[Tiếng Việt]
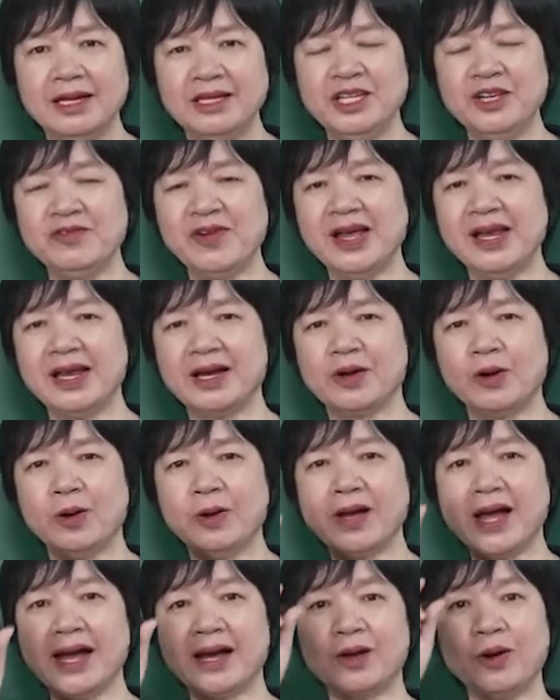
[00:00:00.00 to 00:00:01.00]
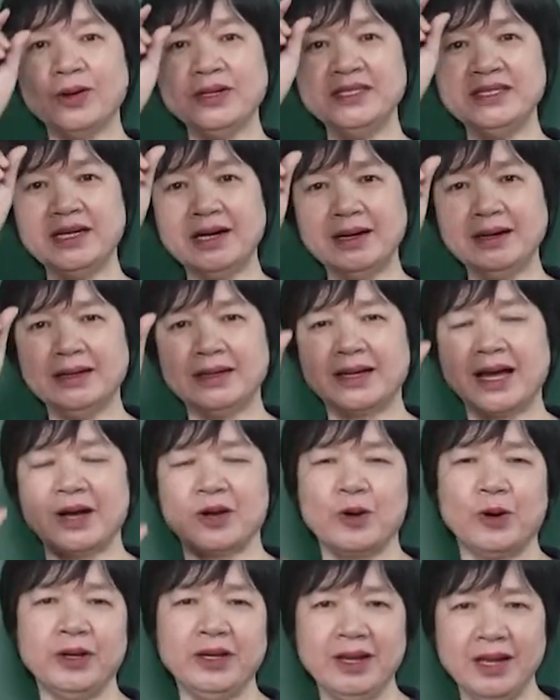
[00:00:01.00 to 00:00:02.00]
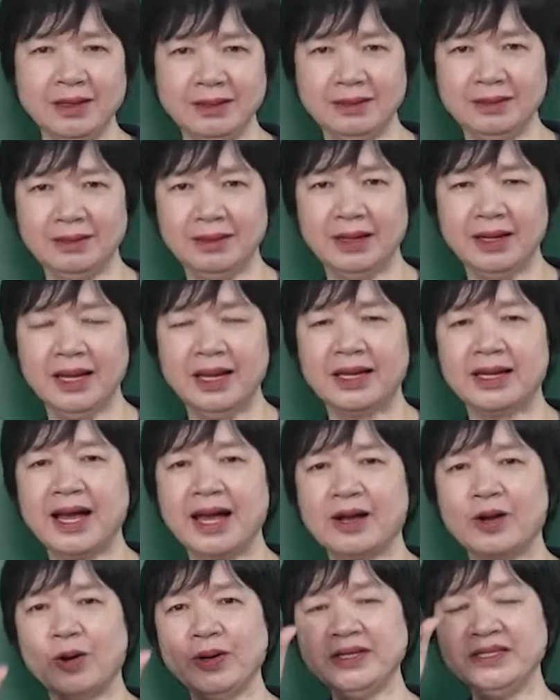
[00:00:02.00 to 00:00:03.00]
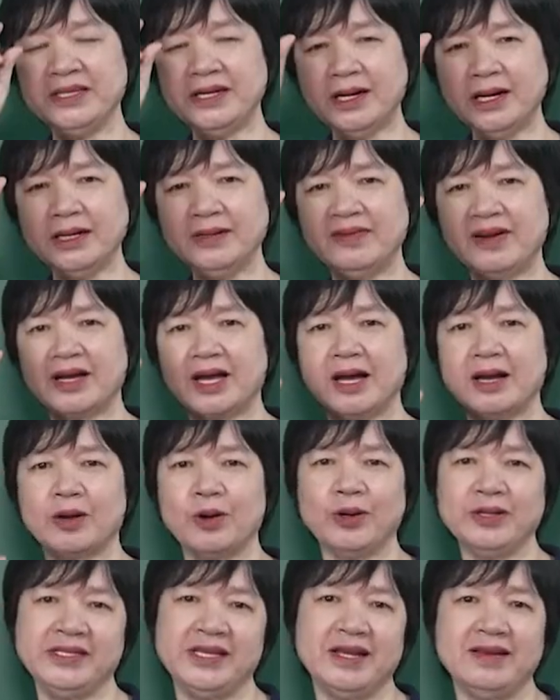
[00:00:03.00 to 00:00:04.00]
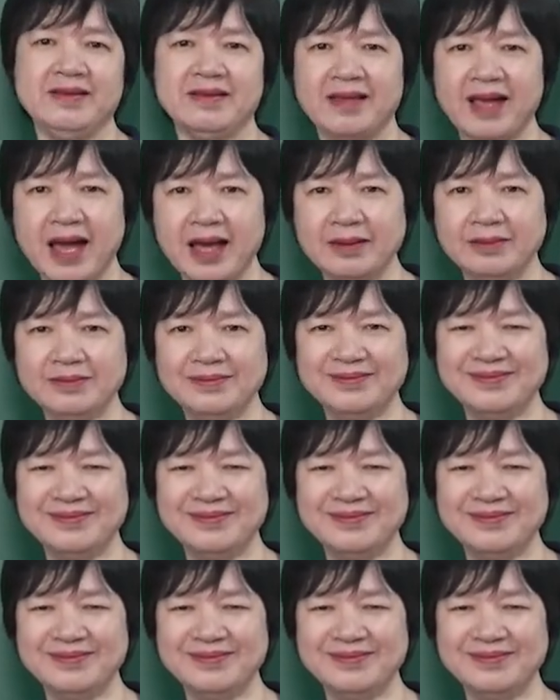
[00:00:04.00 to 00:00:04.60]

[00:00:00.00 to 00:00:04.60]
Như vậy là có cả cõi trời, cả cõi đất, cả cõi trời và cả cõi trần gian.